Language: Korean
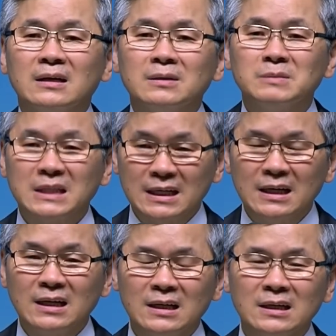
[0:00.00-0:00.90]
하나님
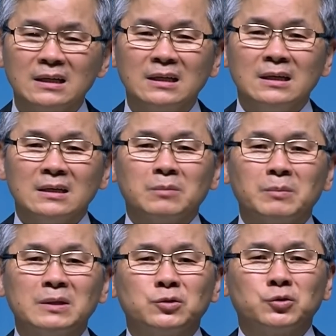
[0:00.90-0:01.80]
제가
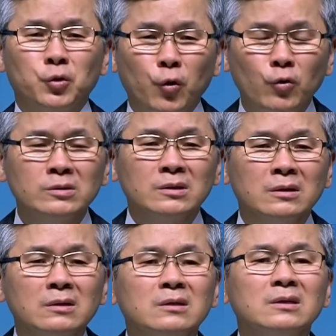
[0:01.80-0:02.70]
정말 좋은
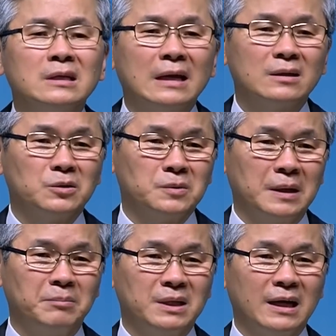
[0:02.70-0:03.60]
어른이 되기를
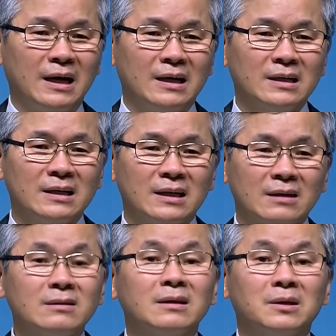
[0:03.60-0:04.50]
원합니다.
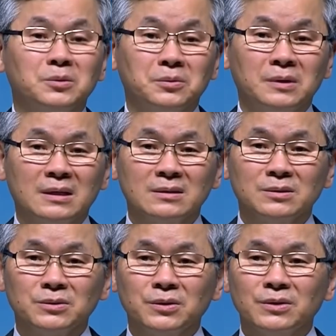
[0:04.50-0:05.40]
그렇게 기도를
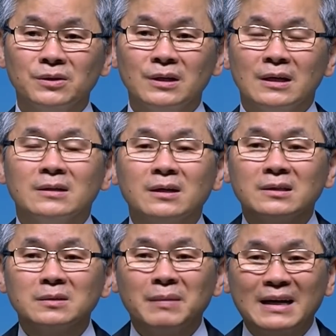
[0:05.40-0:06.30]
하거든요.
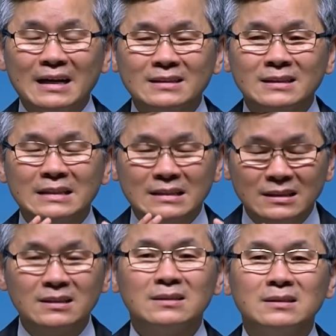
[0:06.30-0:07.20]
여기서 말하는
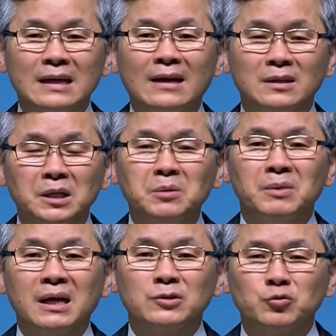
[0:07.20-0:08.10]
어른의
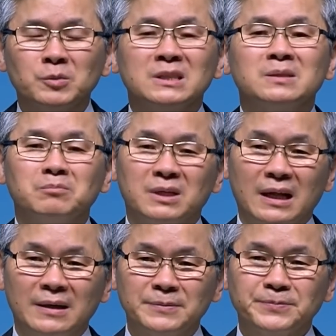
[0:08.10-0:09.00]
의미가 좀
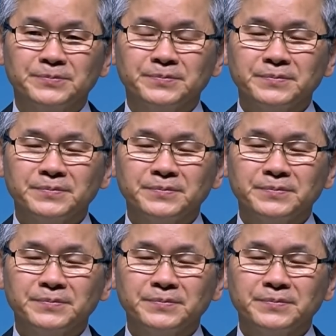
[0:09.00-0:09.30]
있습니다.